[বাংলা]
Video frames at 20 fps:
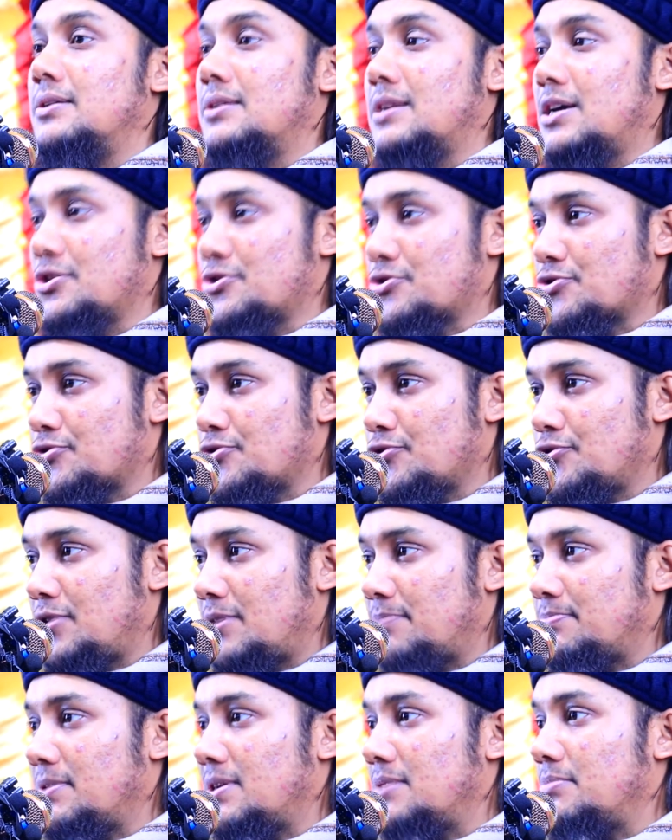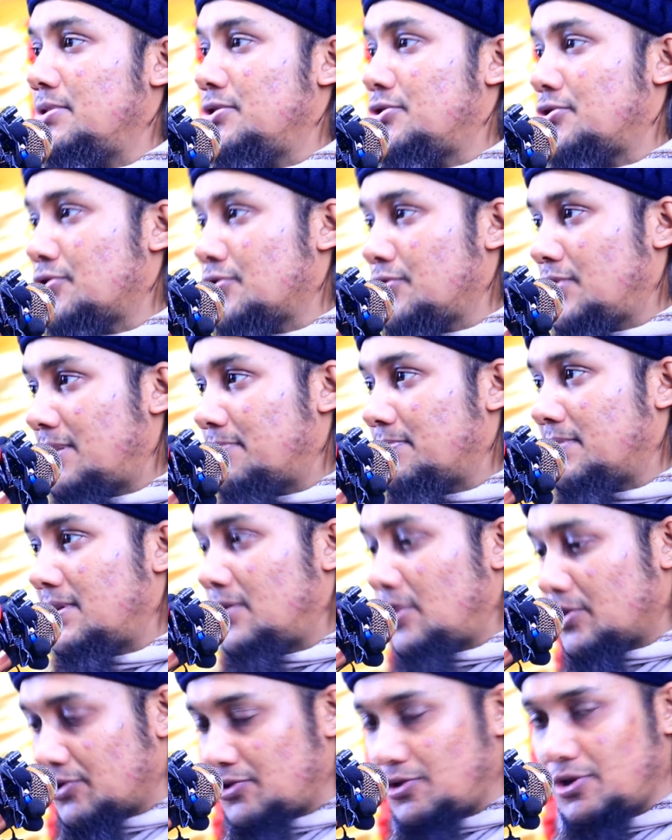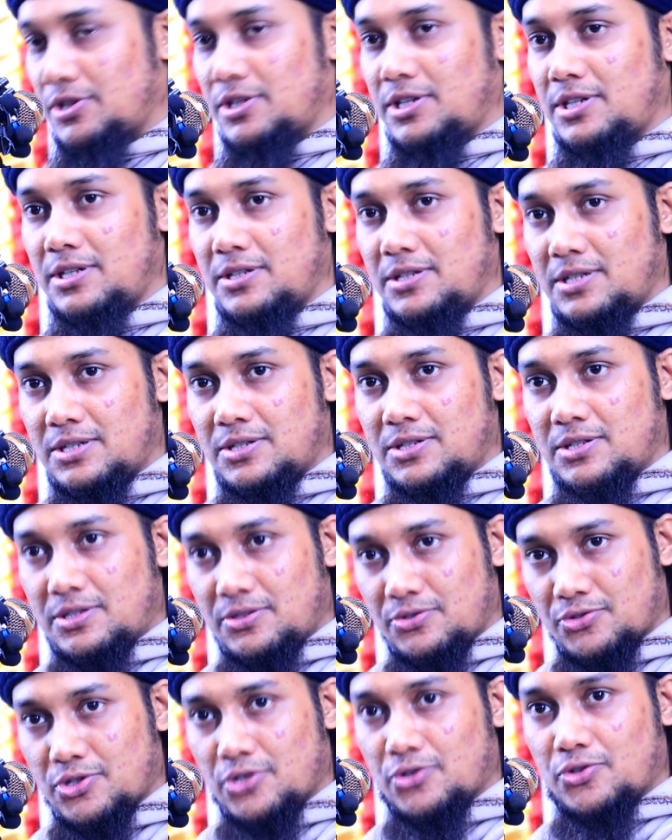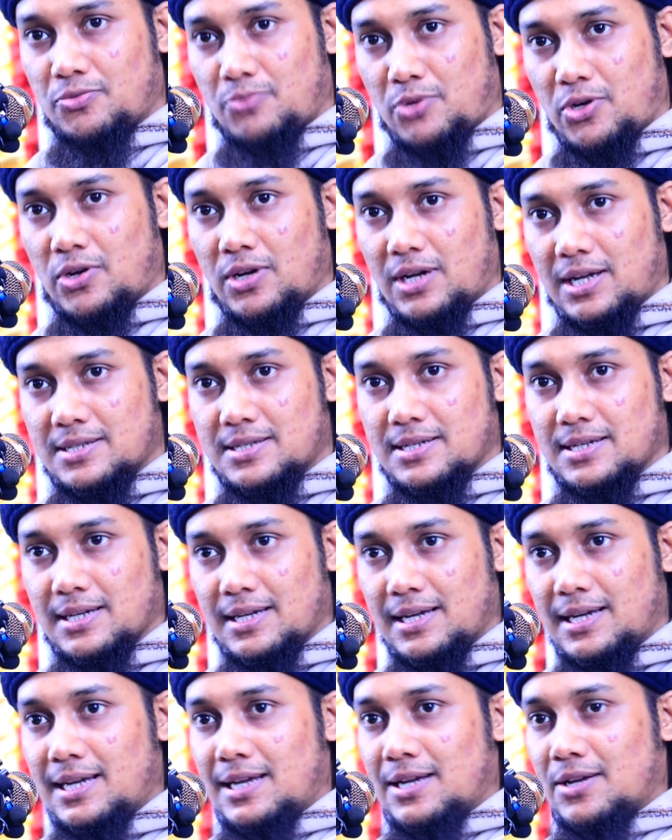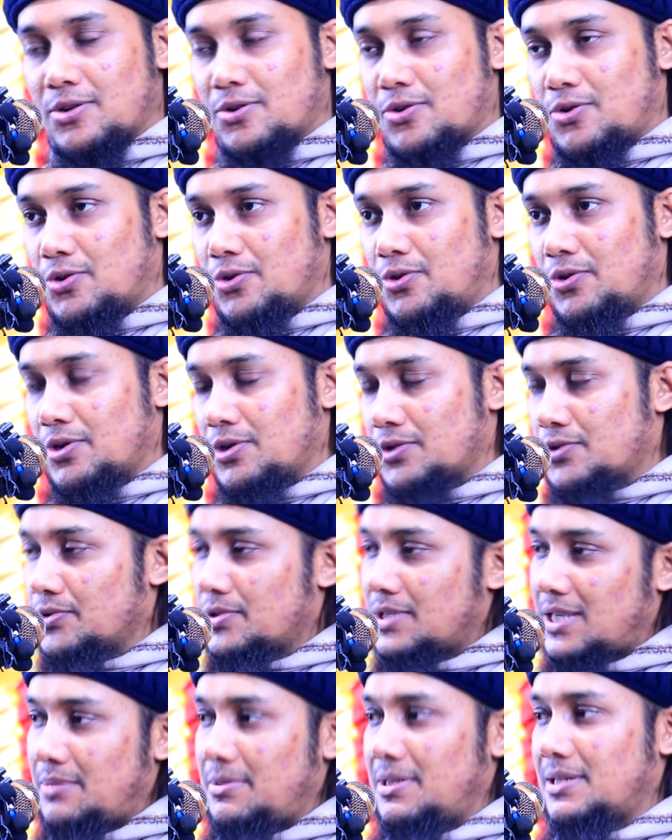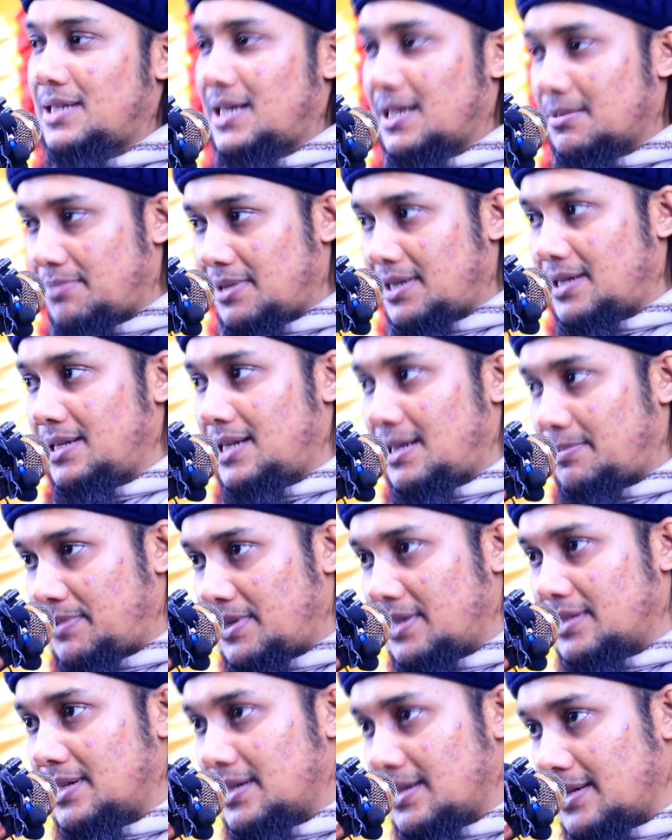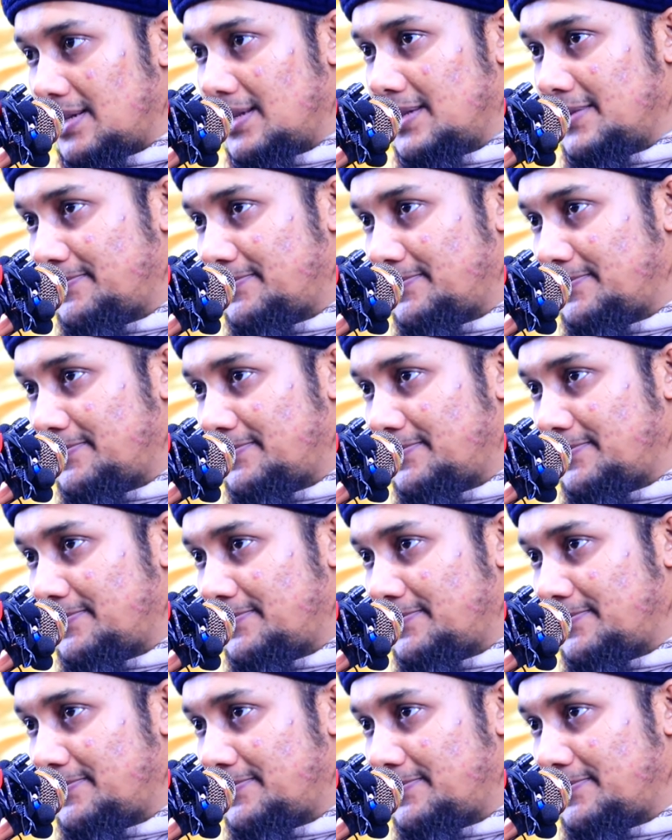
রাষ্ট্র আপনার বিশ্ব আপনার অর্থনীতি যত মহল আছে কোনো কিছু থেমে থাকবে কি আপনি না থাকলে